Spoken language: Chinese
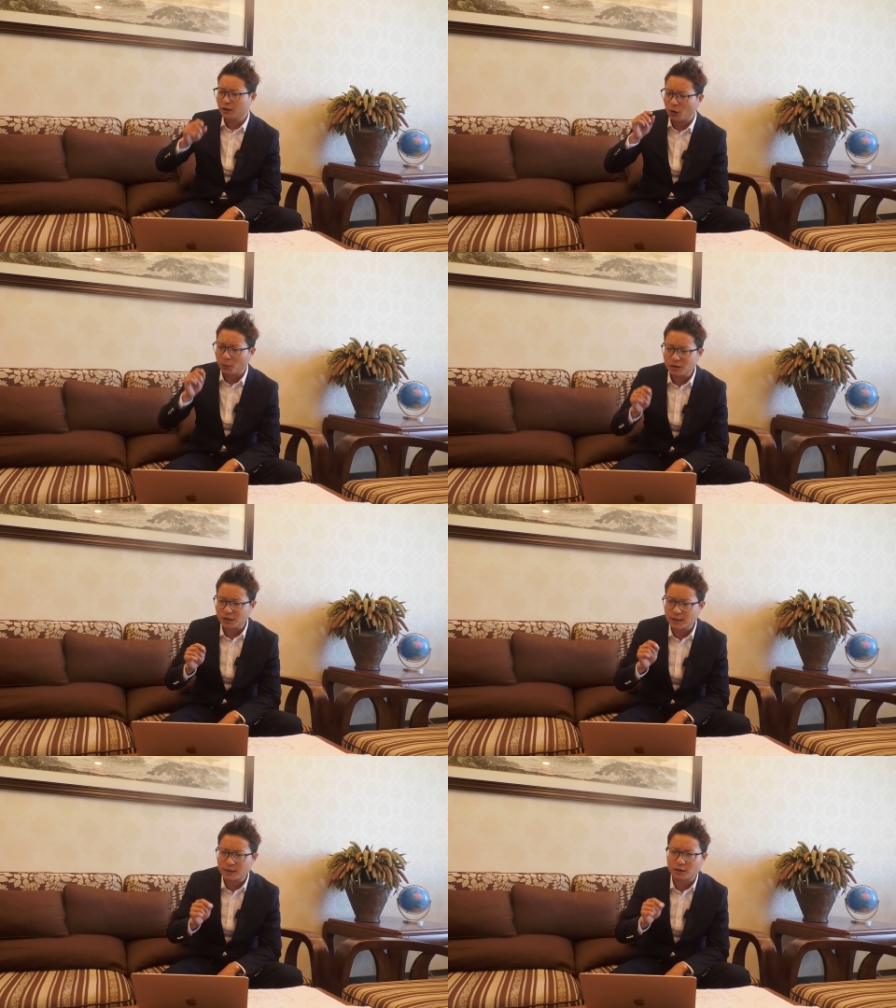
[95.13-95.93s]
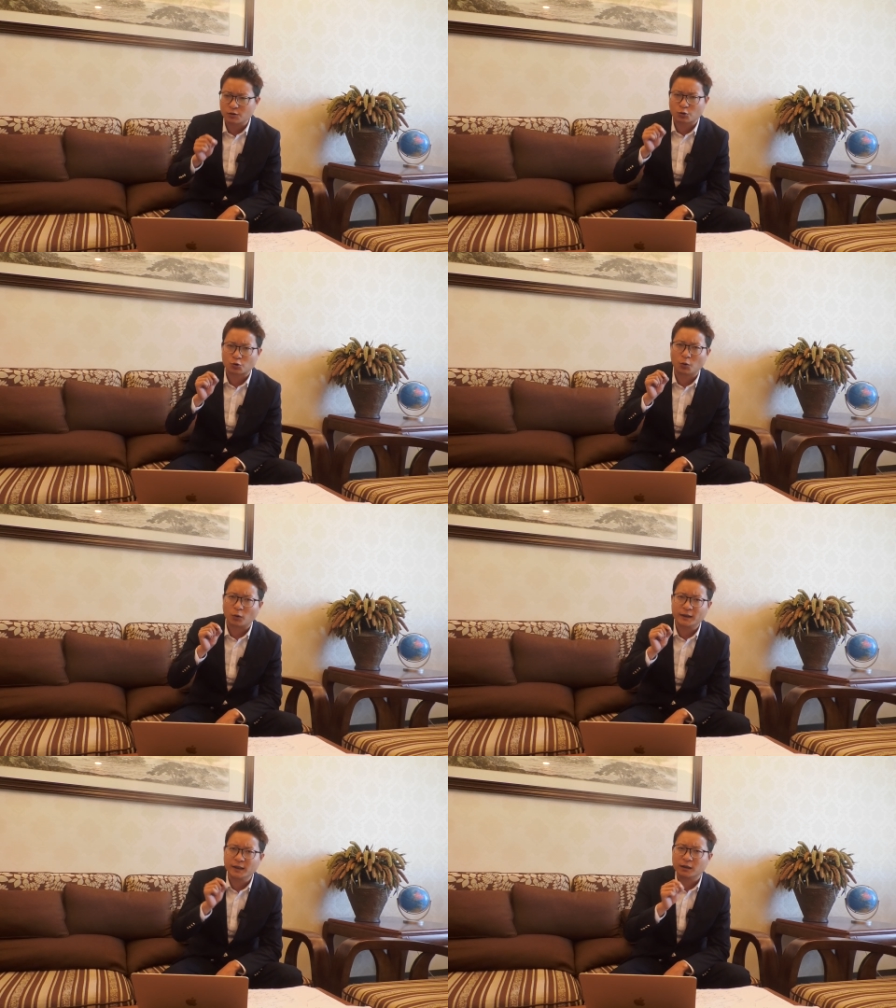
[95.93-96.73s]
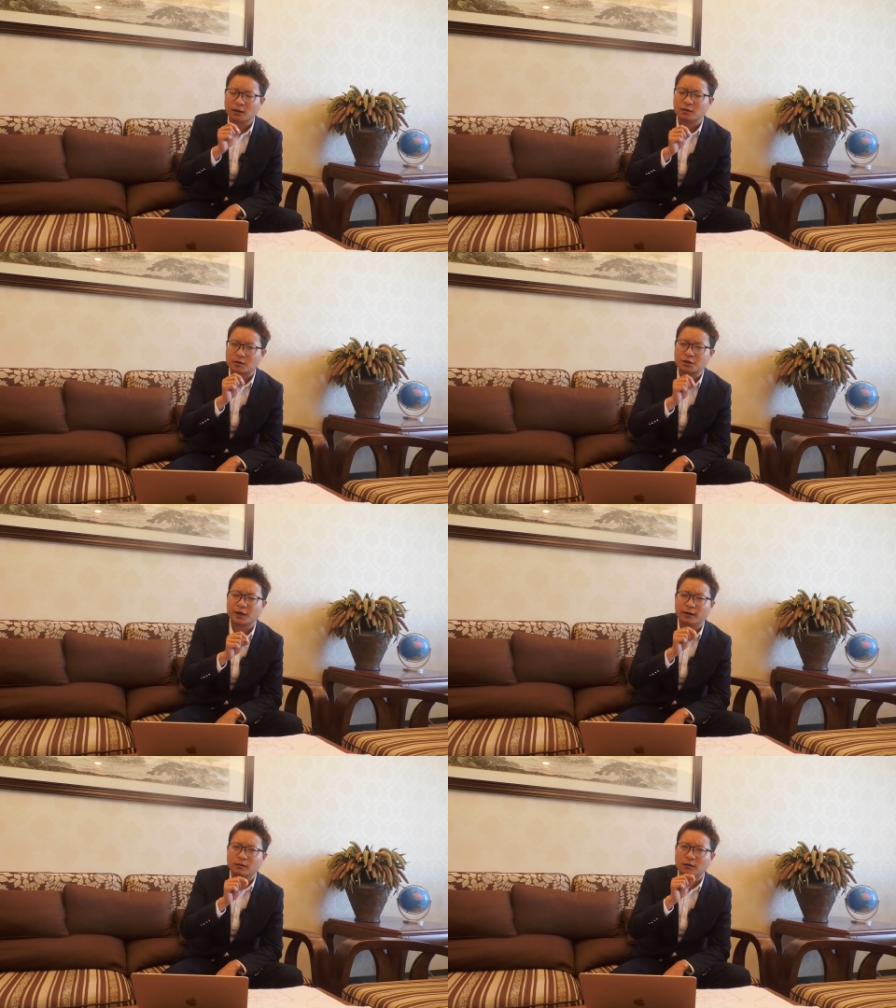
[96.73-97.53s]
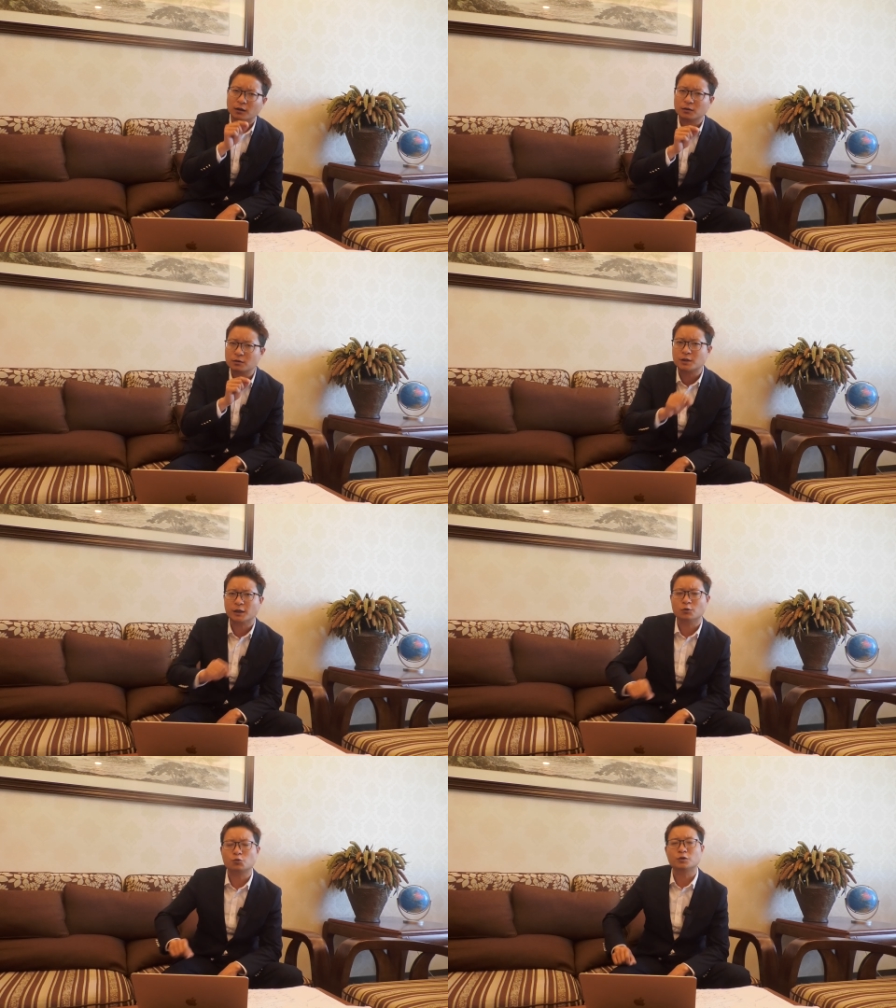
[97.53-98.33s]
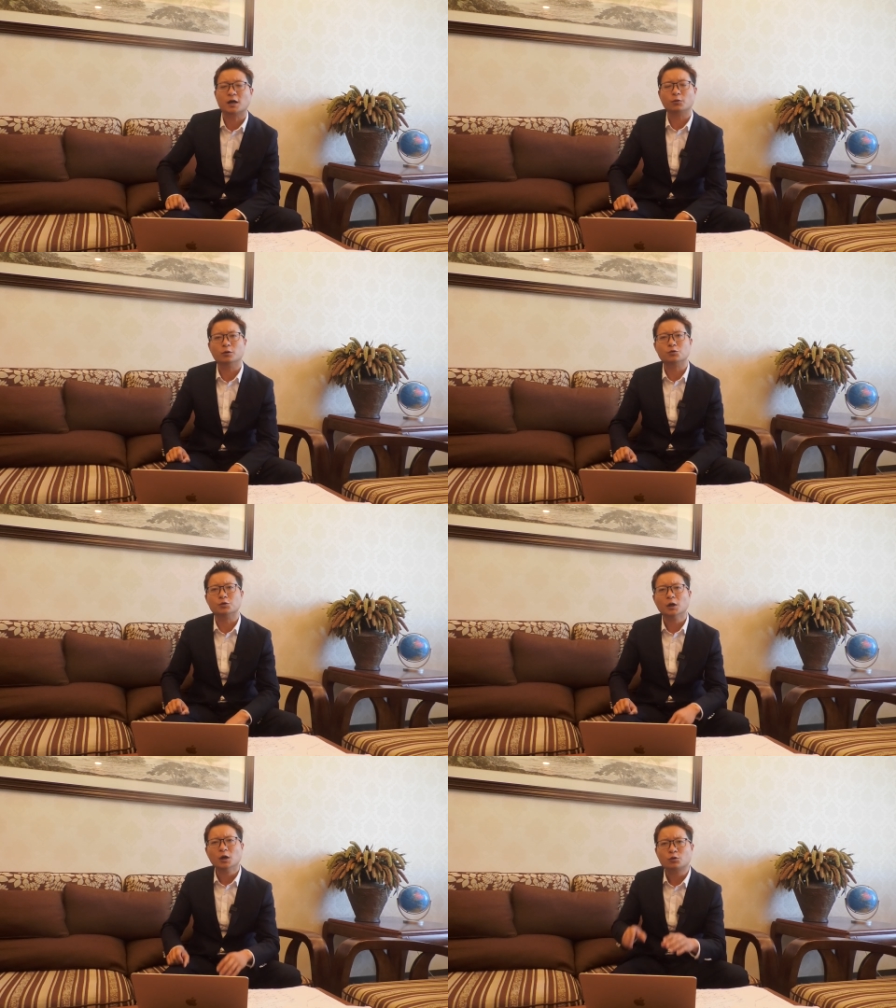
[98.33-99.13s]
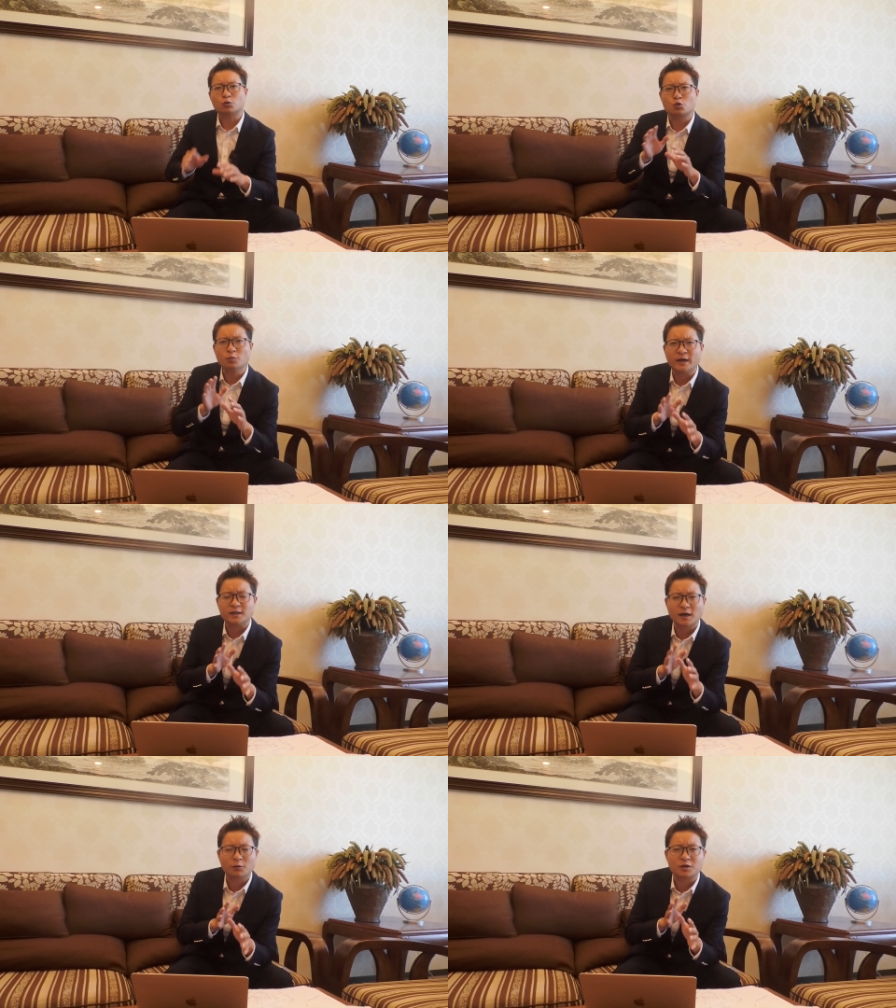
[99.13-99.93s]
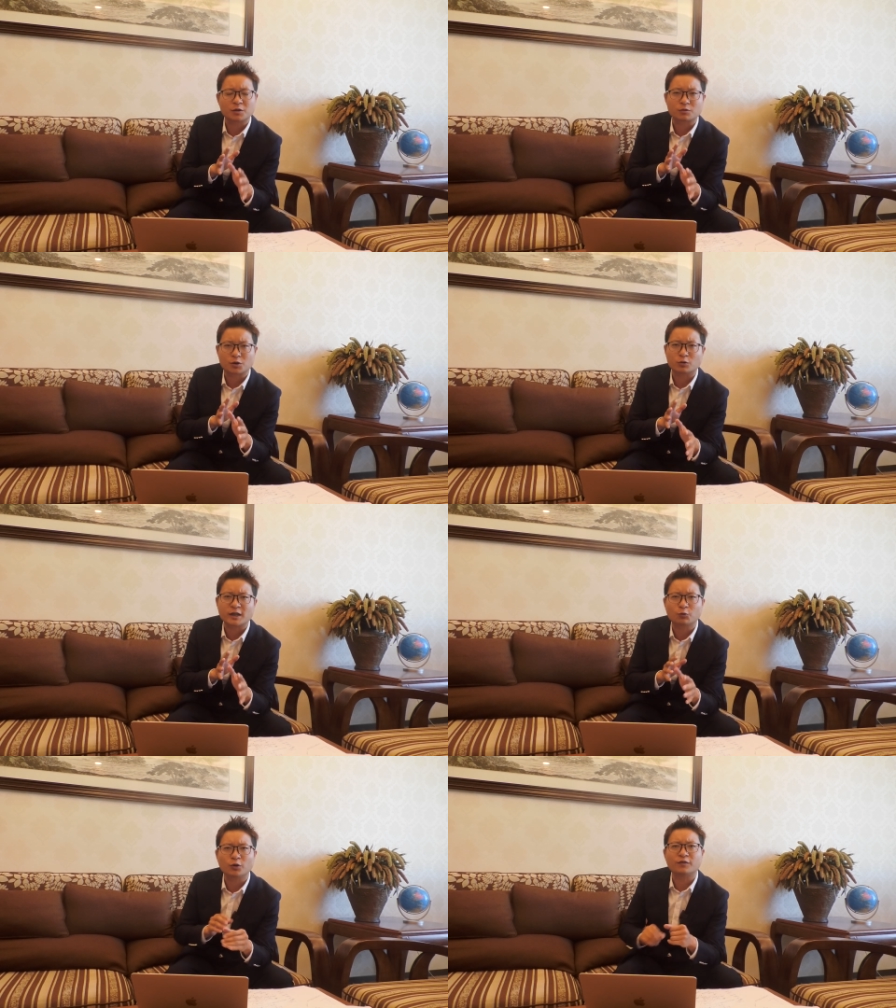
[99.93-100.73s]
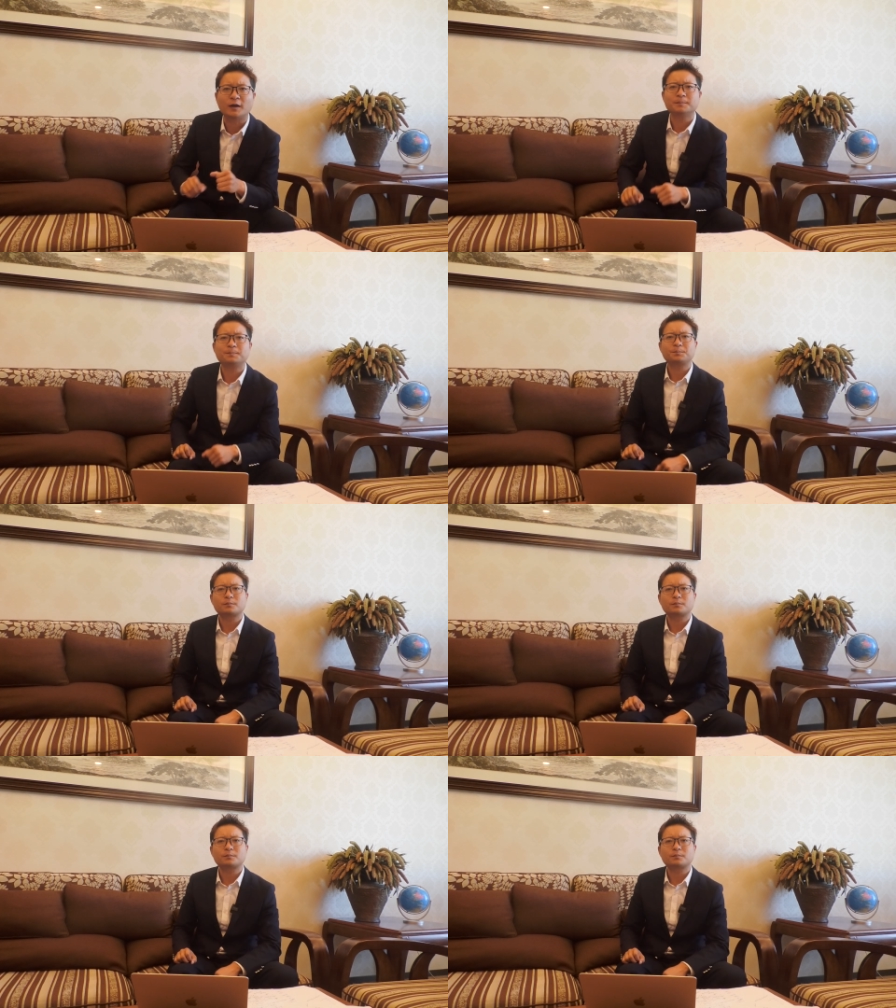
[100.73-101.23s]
那我们今天这集就说我另一个之前的这个注脚论据，就中美将会走走向对方，